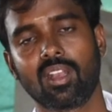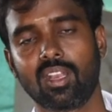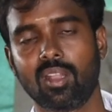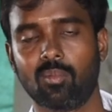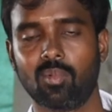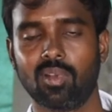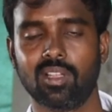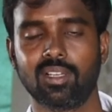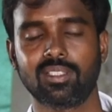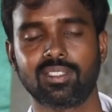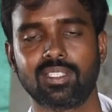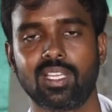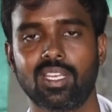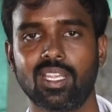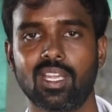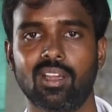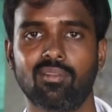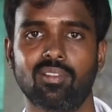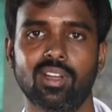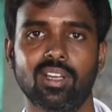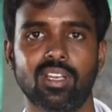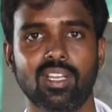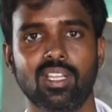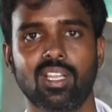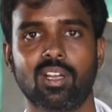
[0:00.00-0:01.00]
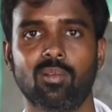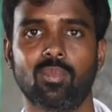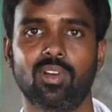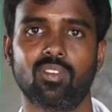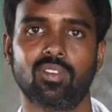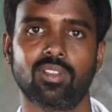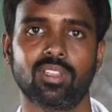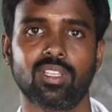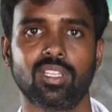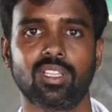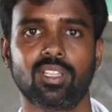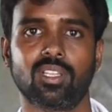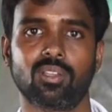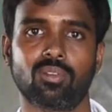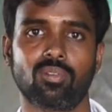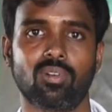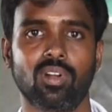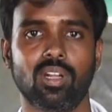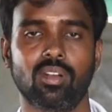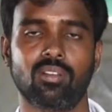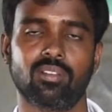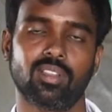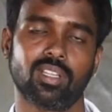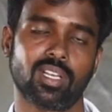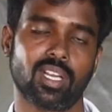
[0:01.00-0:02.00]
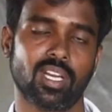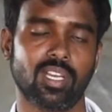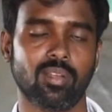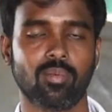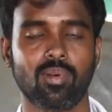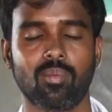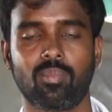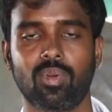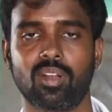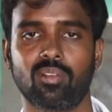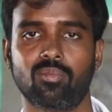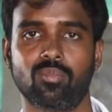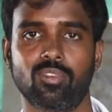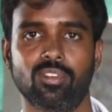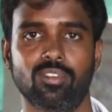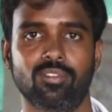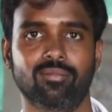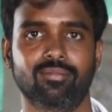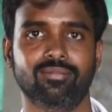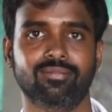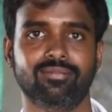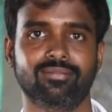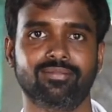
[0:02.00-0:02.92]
நம்மளால் சரியாக வெற்றிகரமாக வந்து இந்த தொழிலை வந்து கண்டிப்பாக பண்ண முடியும்